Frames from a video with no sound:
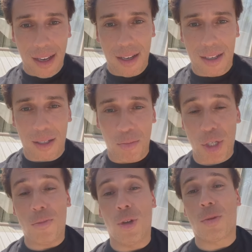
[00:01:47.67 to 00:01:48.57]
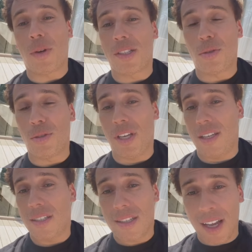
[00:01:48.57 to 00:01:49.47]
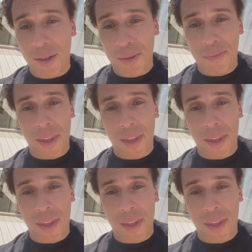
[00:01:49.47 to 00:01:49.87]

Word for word: Э, почему это происходит, я не знаю.